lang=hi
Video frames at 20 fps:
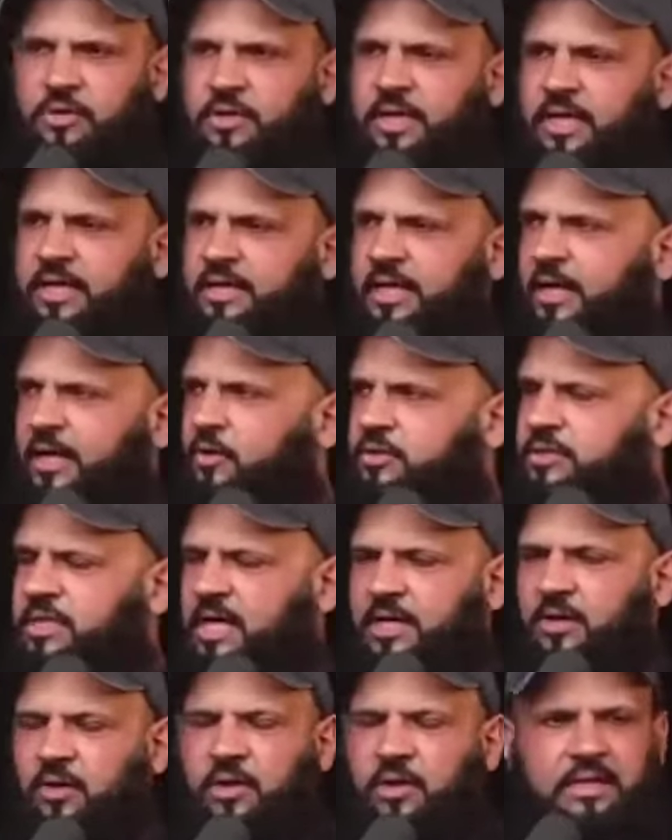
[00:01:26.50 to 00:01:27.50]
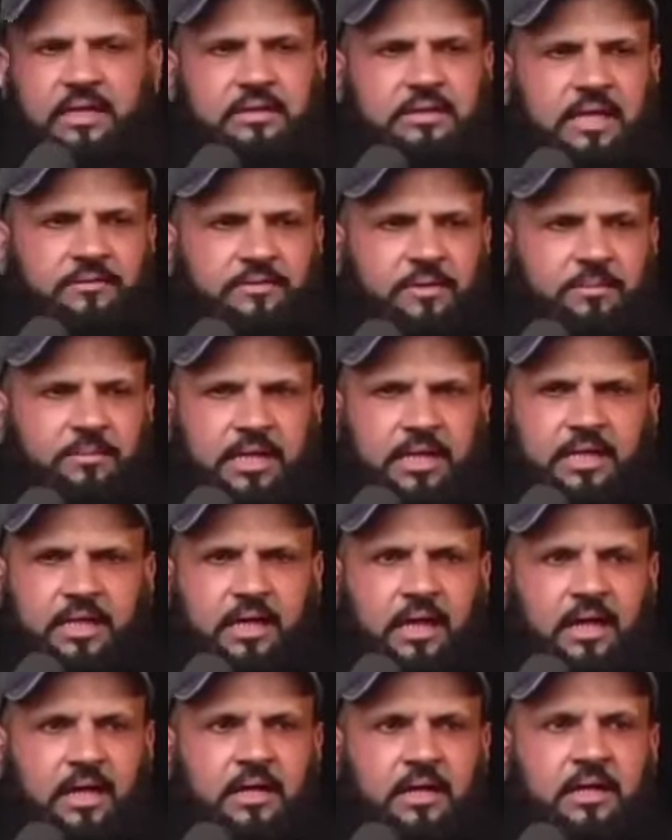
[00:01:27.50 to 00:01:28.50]
हो जाओगे नेक साले औलाद अता फरमा
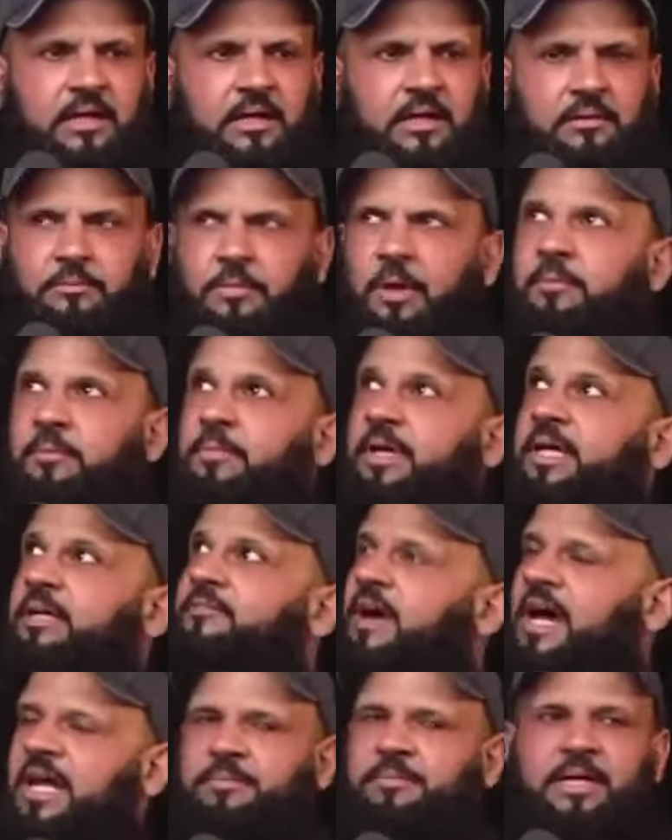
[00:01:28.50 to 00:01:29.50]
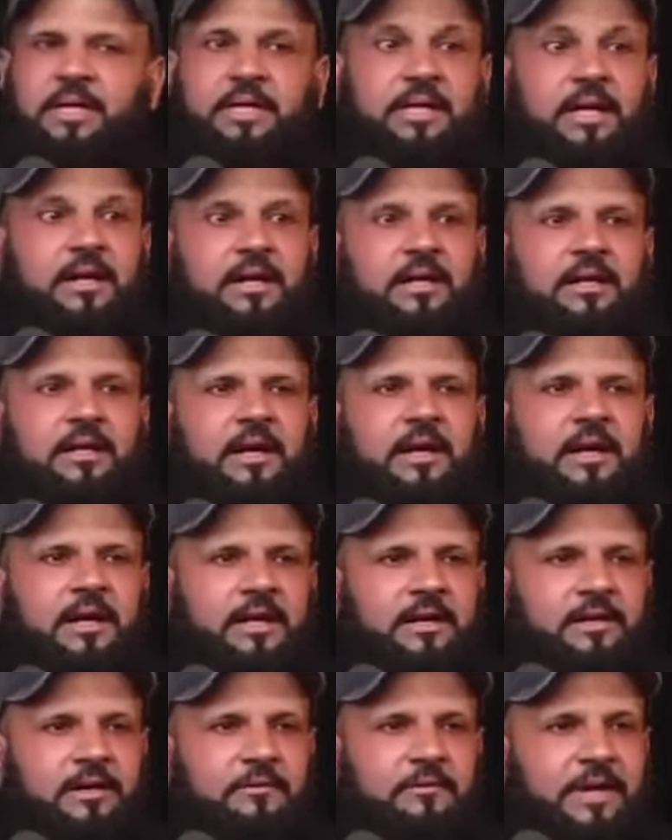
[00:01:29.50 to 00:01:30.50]
देगा इन्वायरमेंटल
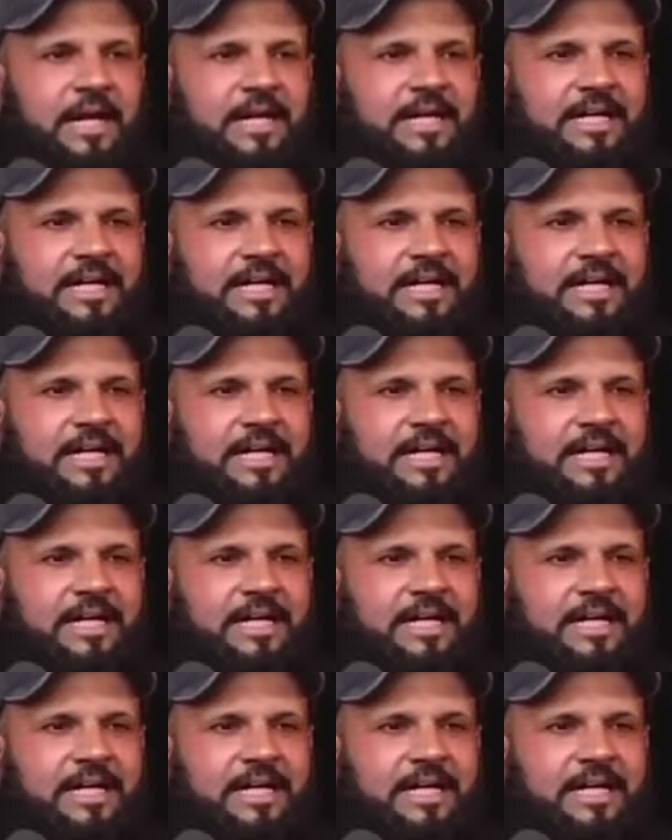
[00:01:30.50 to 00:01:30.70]
हम्म।